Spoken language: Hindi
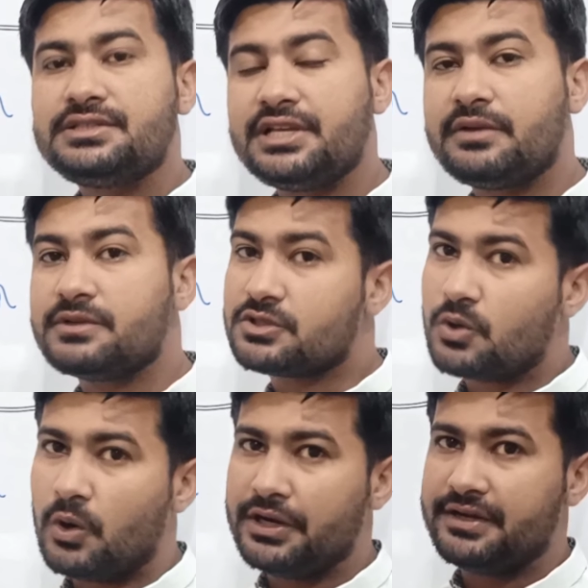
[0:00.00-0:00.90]
सीक्वेंस
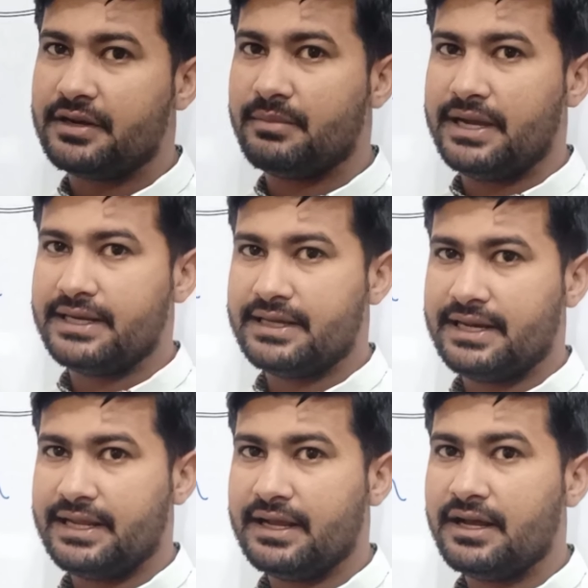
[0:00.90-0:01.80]
कौन डिटरमाइन
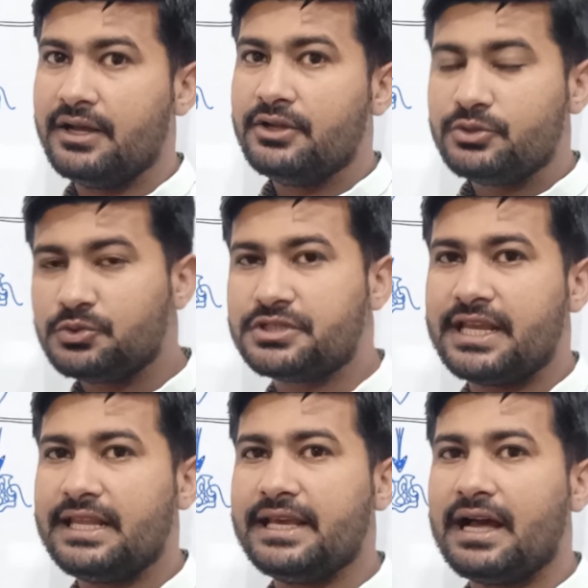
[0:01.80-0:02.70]
करेगा तो
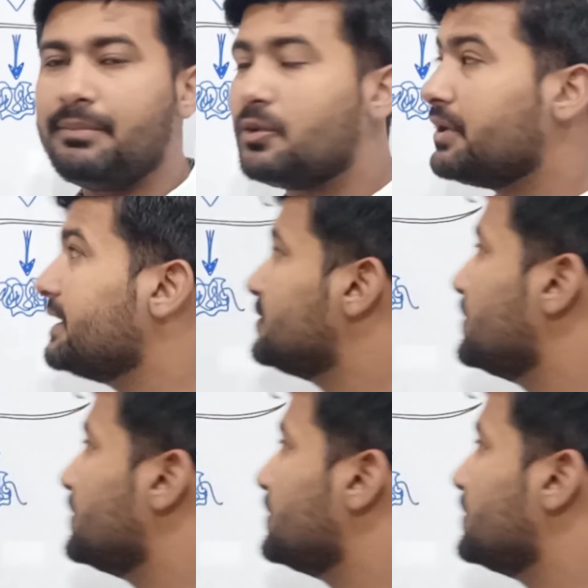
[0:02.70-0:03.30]
उसके लिए आपको डी